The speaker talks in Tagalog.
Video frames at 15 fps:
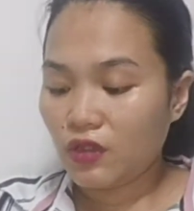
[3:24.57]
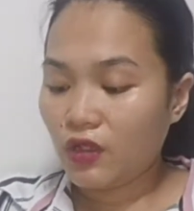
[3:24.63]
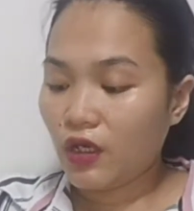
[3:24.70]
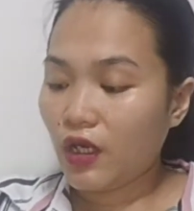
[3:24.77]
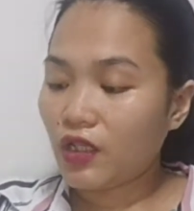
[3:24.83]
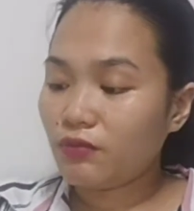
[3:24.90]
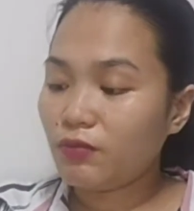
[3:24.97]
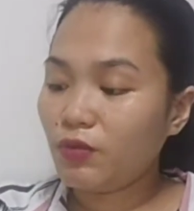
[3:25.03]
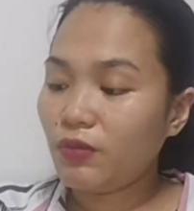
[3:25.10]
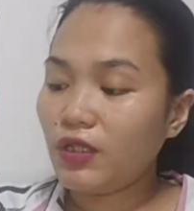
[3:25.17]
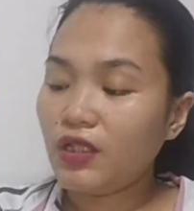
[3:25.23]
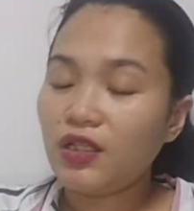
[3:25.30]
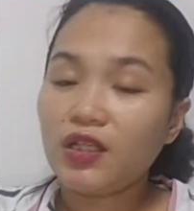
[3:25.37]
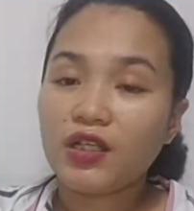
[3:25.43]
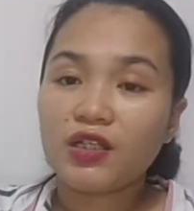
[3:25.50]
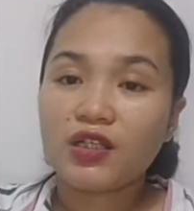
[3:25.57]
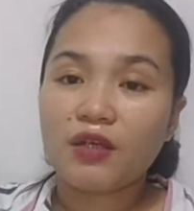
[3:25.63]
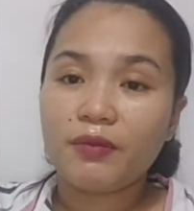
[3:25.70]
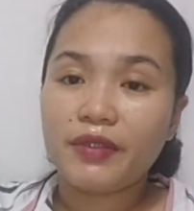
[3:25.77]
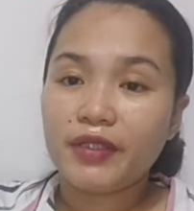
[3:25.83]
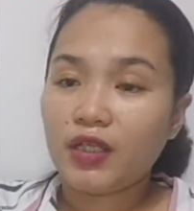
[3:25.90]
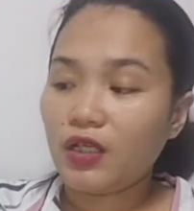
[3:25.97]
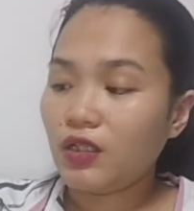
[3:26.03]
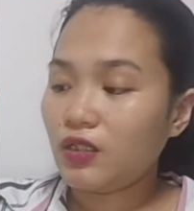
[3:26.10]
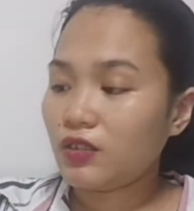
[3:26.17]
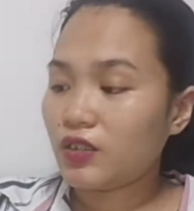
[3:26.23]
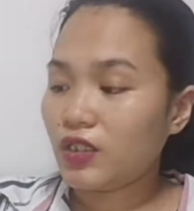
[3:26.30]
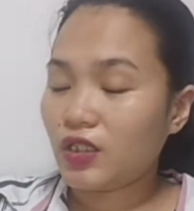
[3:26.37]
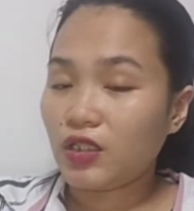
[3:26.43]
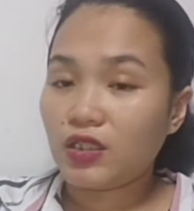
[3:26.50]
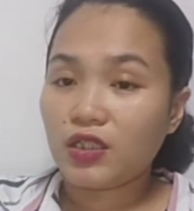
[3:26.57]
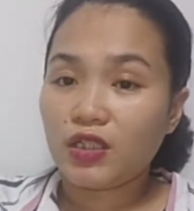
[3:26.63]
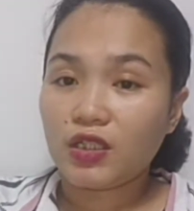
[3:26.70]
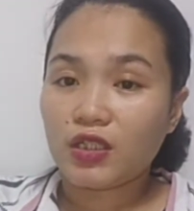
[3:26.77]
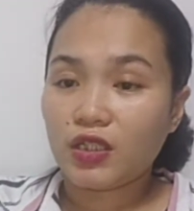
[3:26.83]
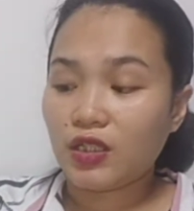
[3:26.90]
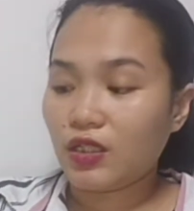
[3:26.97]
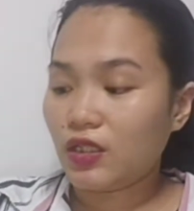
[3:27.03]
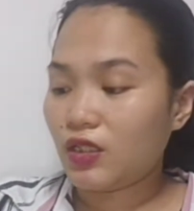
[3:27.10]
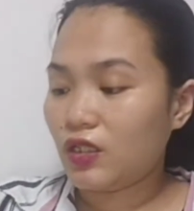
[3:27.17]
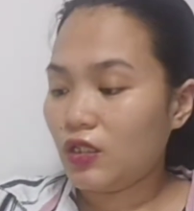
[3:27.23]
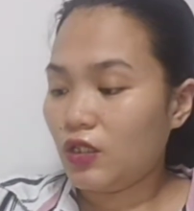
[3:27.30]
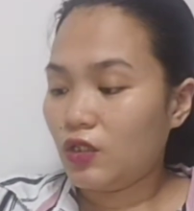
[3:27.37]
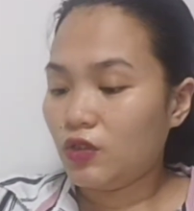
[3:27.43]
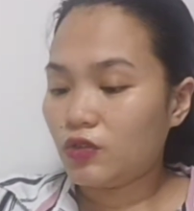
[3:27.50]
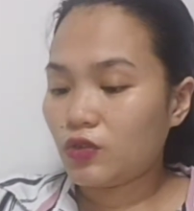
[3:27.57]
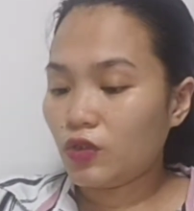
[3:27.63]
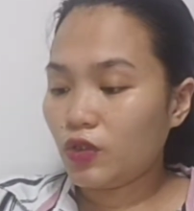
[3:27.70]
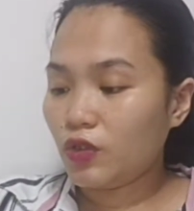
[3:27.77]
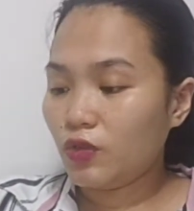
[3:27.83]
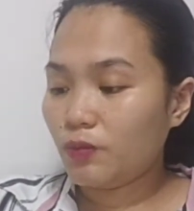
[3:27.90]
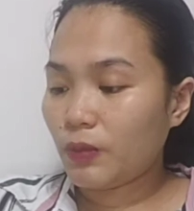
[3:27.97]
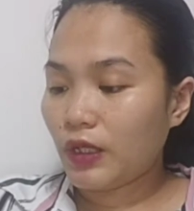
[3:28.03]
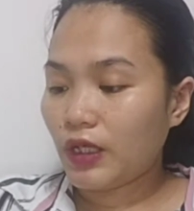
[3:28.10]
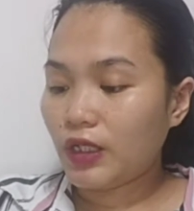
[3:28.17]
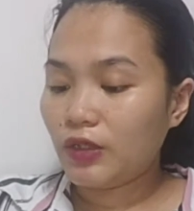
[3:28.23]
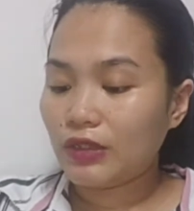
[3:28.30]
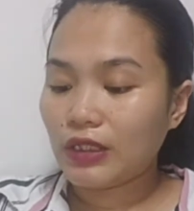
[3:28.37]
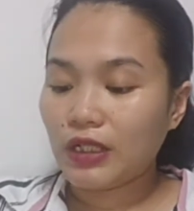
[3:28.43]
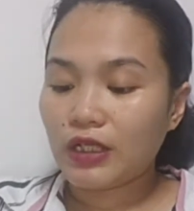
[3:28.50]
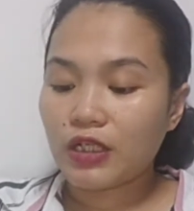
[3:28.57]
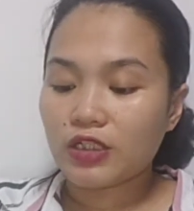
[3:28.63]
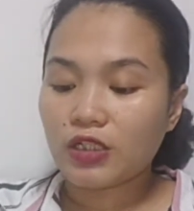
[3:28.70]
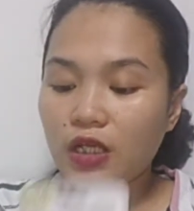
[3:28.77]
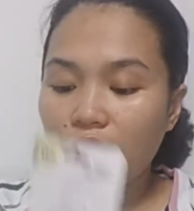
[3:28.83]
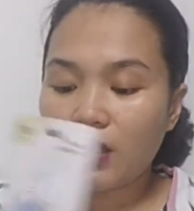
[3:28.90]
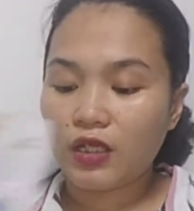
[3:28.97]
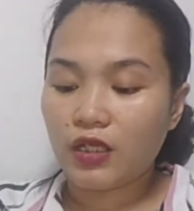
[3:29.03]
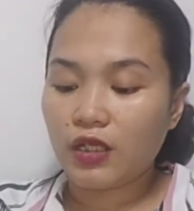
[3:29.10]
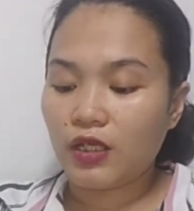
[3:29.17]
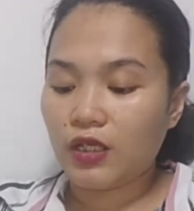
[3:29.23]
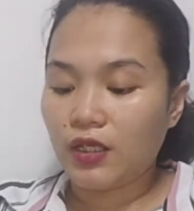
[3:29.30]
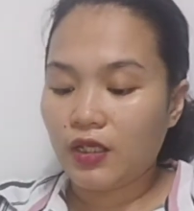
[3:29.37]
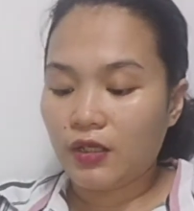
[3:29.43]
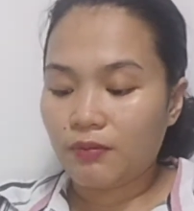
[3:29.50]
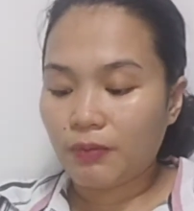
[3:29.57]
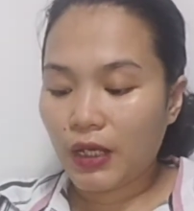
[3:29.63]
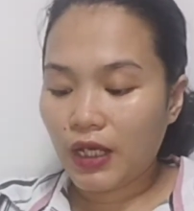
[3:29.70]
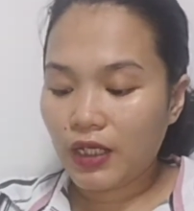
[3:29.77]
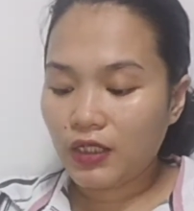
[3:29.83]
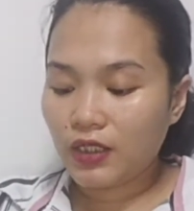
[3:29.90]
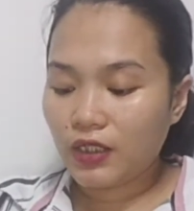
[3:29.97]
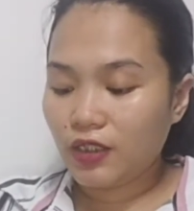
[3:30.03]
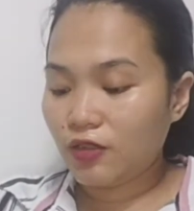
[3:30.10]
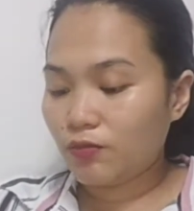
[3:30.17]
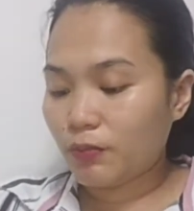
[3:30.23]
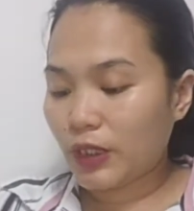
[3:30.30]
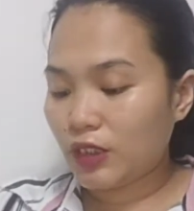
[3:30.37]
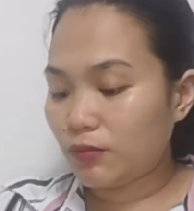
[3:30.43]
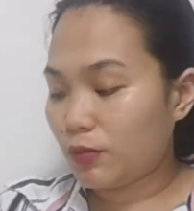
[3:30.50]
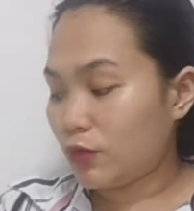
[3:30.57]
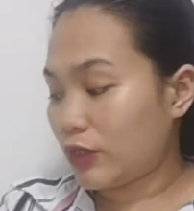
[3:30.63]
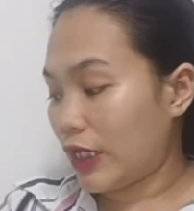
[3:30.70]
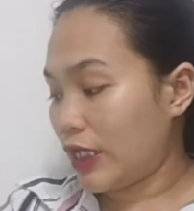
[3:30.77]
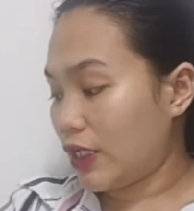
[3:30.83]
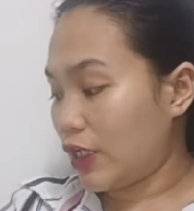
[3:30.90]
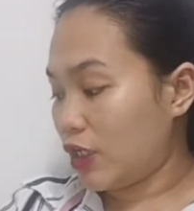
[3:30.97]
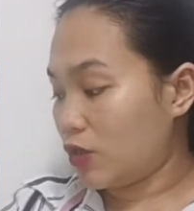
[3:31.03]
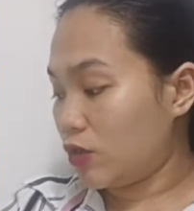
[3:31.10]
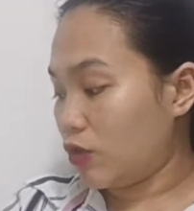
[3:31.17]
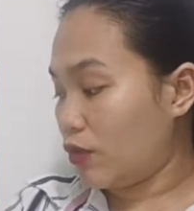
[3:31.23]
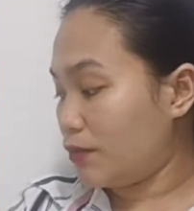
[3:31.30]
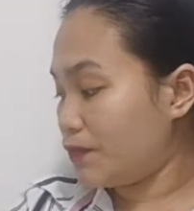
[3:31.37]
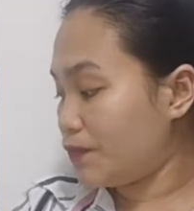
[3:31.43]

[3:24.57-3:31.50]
At bumili na rin kami ng tiki-tiki. So, yung pang ano talaga siya, pang infant po talaga ito.